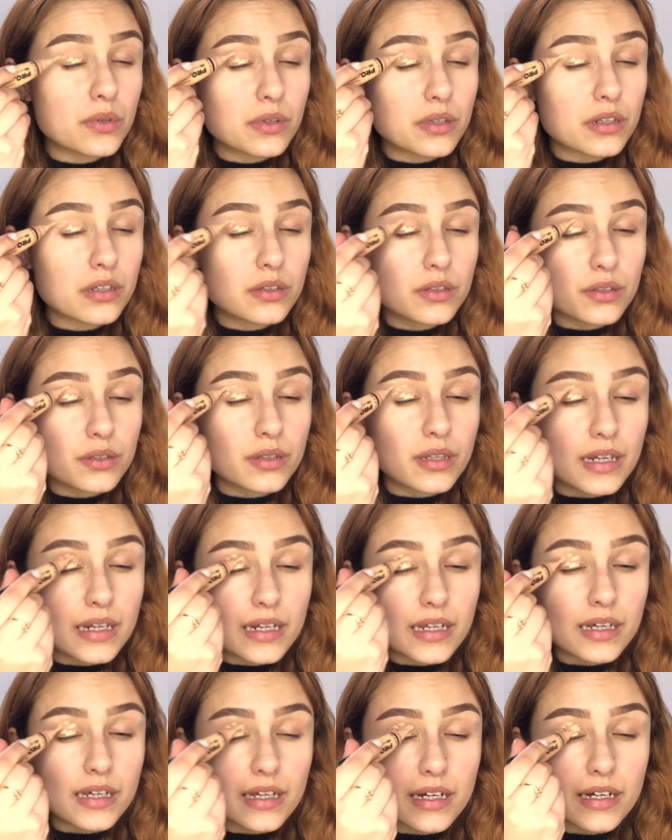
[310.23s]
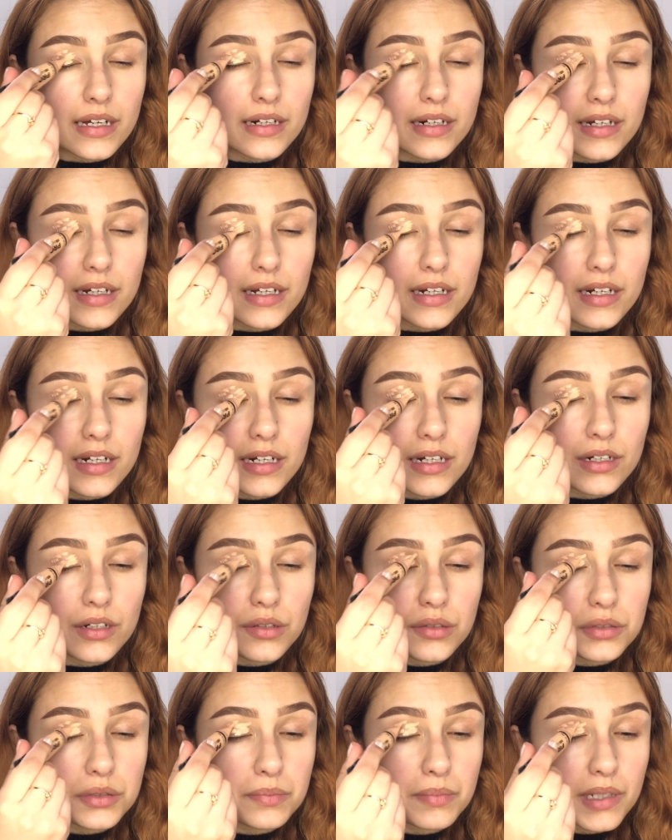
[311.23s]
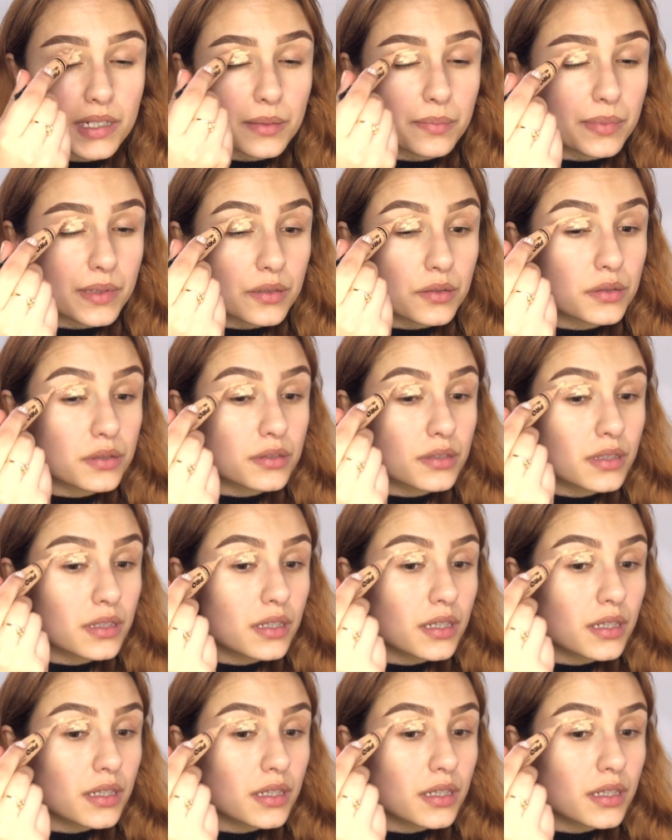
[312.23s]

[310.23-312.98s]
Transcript: corrector de Liger en los párpados